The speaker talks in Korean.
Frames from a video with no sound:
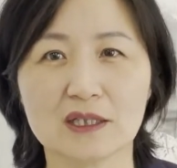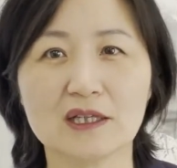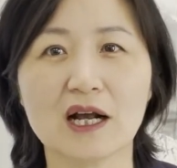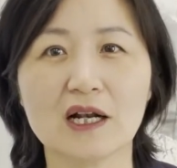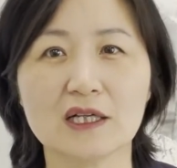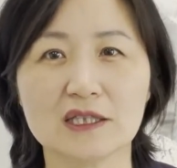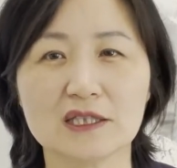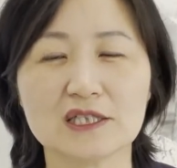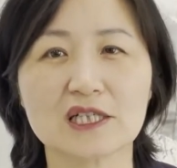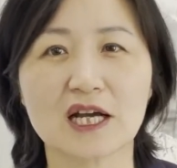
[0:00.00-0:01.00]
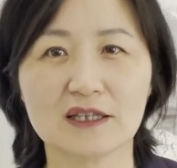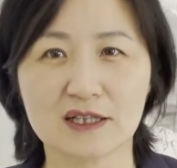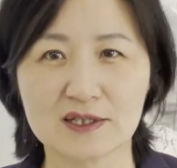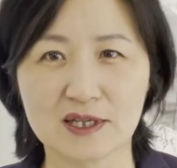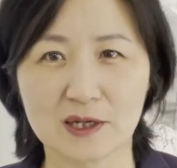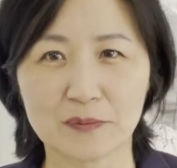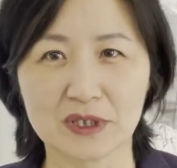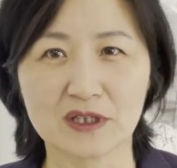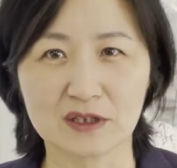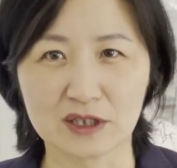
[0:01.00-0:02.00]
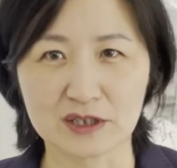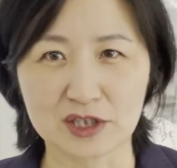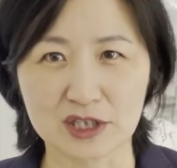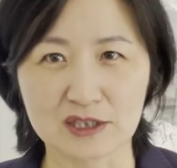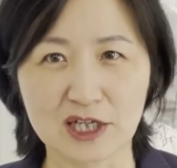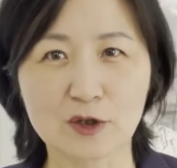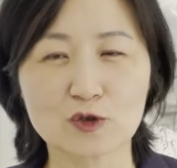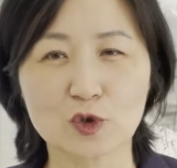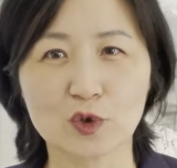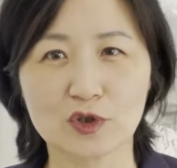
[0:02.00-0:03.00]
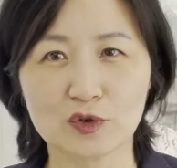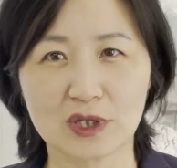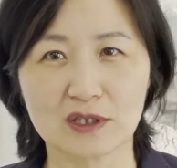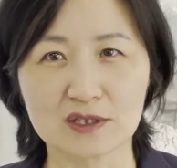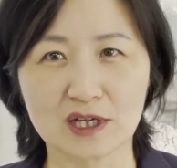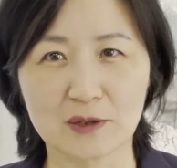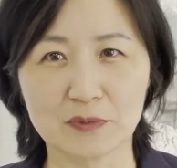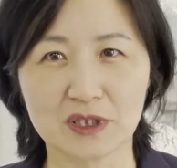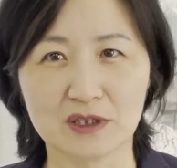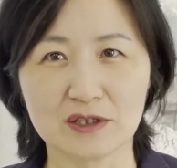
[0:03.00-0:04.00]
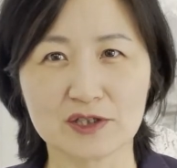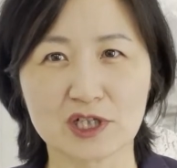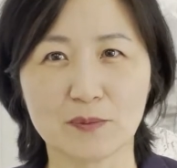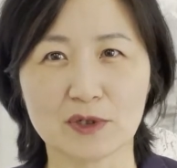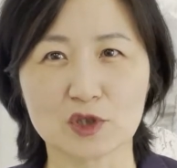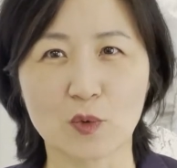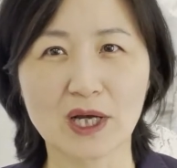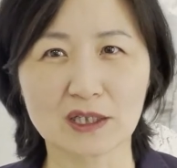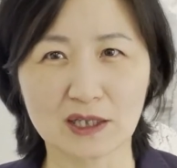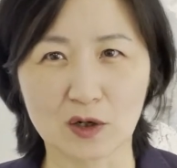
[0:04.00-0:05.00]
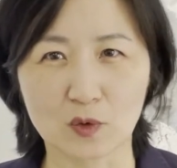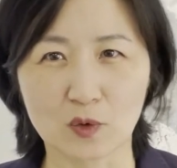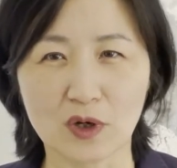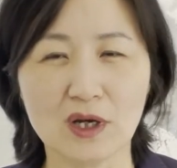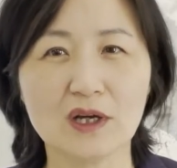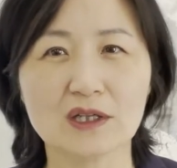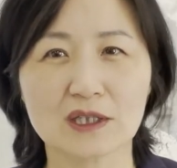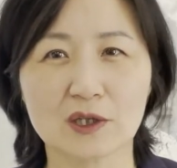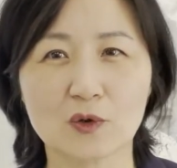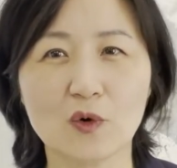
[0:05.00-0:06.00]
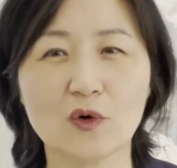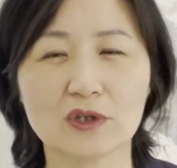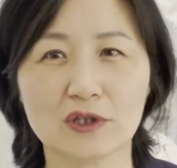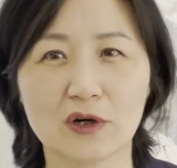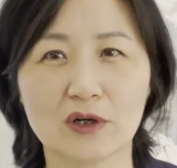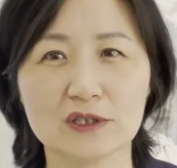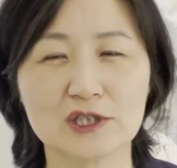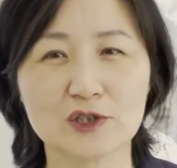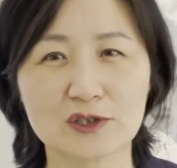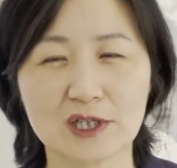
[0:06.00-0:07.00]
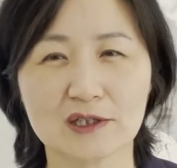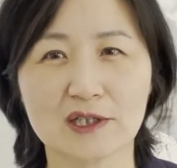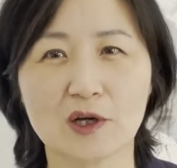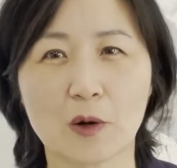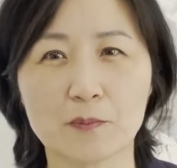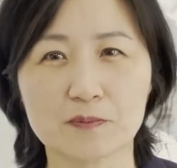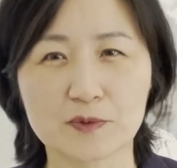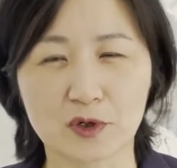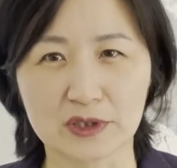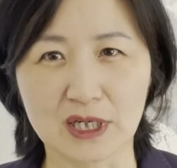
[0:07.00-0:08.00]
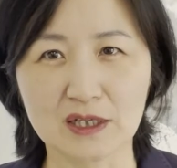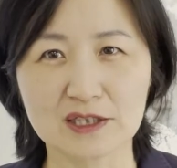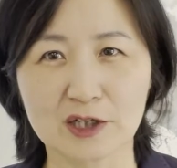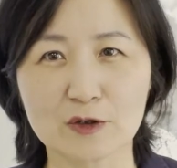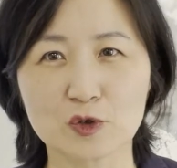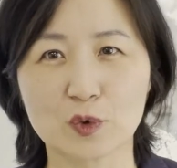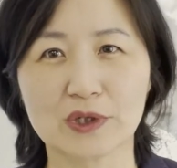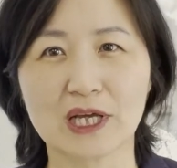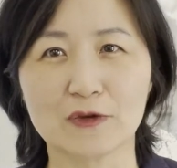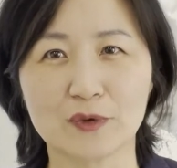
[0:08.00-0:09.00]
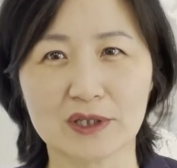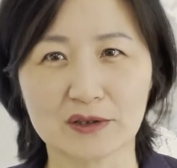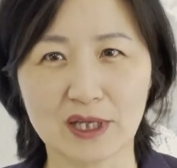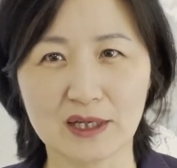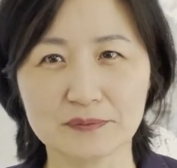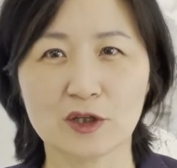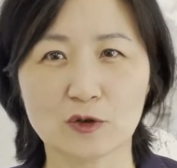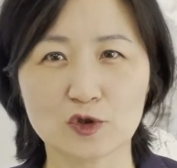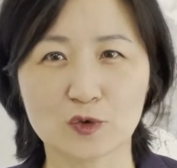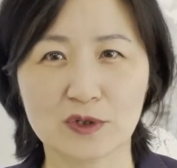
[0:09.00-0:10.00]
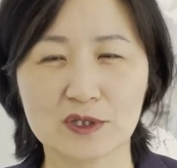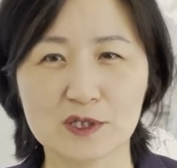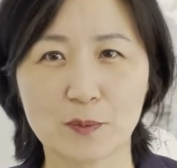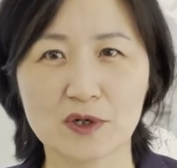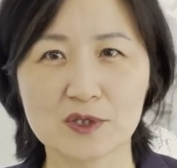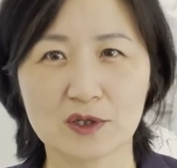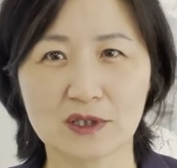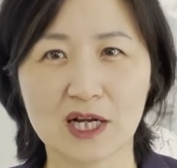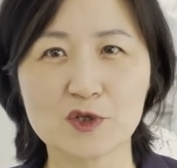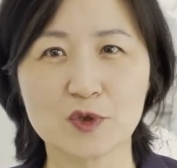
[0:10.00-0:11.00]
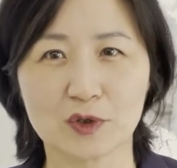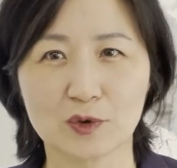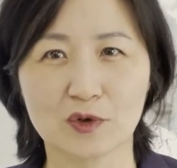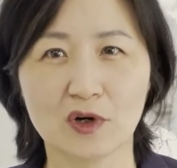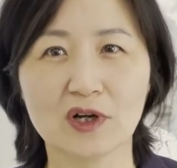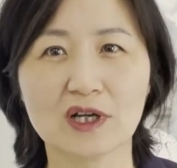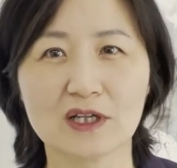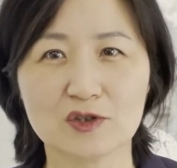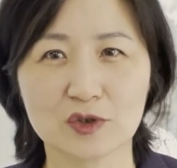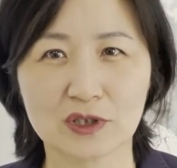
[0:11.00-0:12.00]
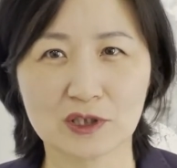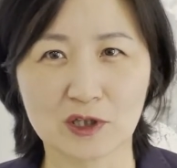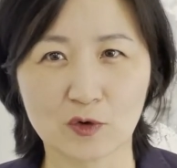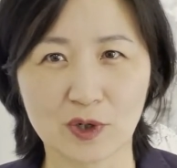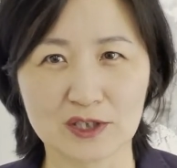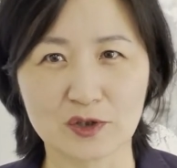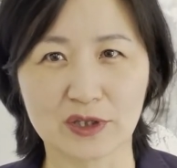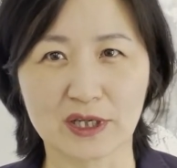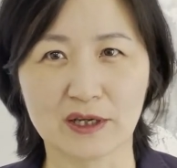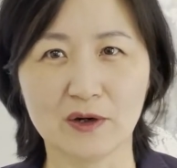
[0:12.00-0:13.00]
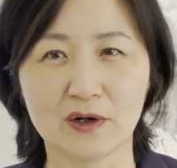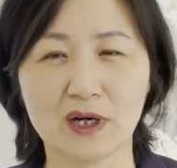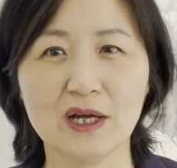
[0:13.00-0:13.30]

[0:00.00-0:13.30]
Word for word: 일할 의지가 있는 사람들이 있는지 자격 조건이 되는 사람들이 있는지를 먼저 확인하고 그리고 그런 신청자들이 없 없거나 자격 조건이 안될 때 영주권 스폰서를 할 수 있도록 허락해주는 그런 과정이에요.